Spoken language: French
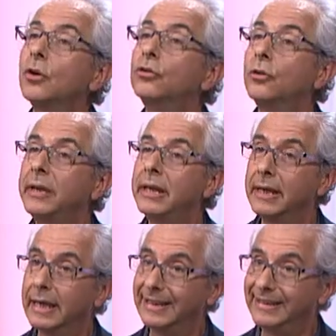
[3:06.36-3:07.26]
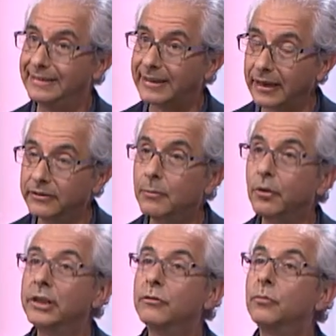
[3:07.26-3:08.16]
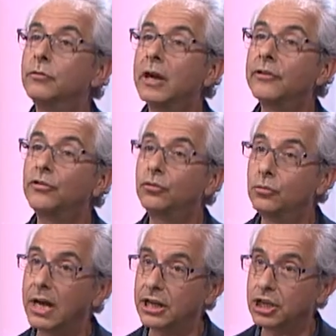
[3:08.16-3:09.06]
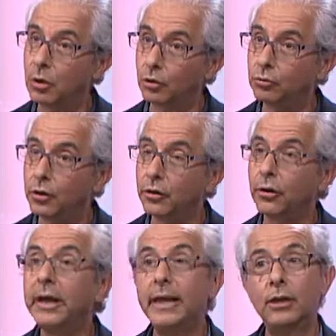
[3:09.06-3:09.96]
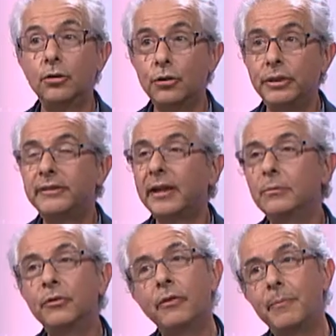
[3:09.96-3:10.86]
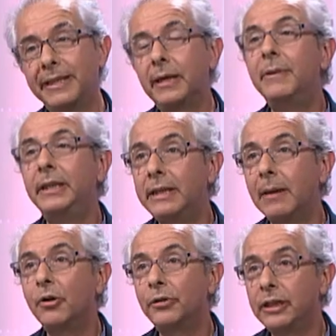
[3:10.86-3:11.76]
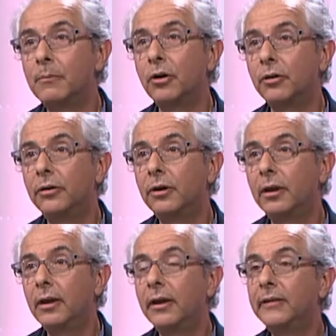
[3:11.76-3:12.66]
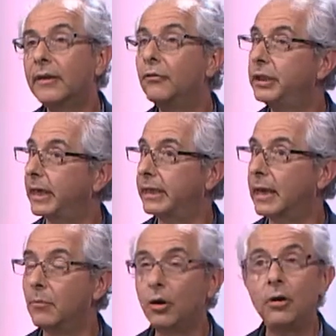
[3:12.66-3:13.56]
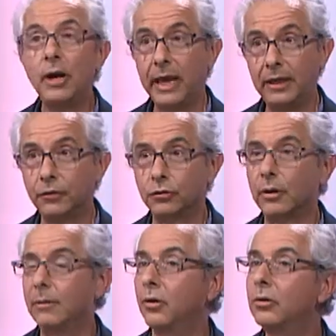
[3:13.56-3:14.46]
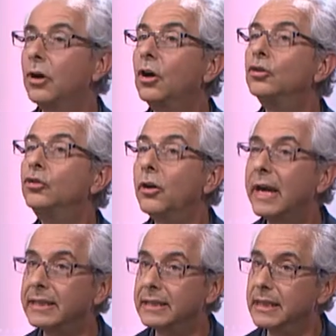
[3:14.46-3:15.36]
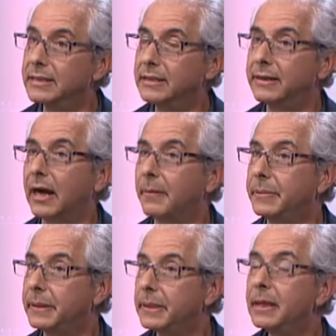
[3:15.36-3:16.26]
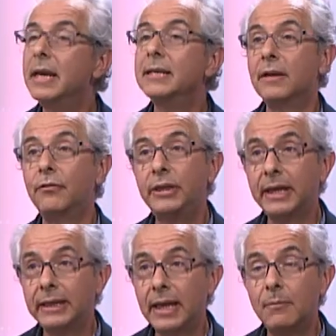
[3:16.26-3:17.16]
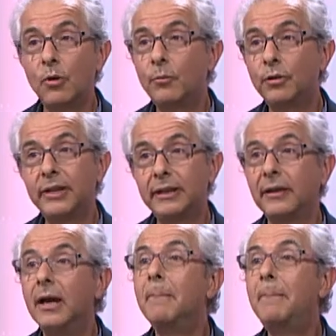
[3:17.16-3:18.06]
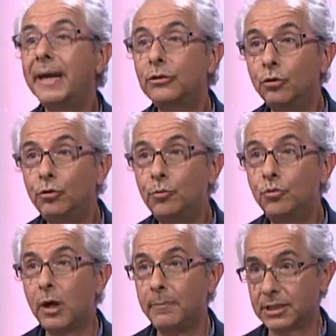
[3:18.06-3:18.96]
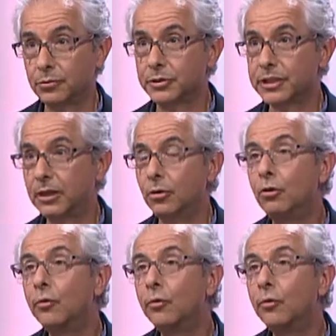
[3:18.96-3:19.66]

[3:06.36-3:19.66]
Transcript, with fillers: leur donner des traitements qui vont pouvoir soulager leur douleur. Hmm. Et quand je dis traitement, ça ne veut pas dire médicaments uniquement. Ça veut dire également, éventuellement, de la kinésithérapie. Ça veut dire également peut-être perdre du poids parce qu'on sait que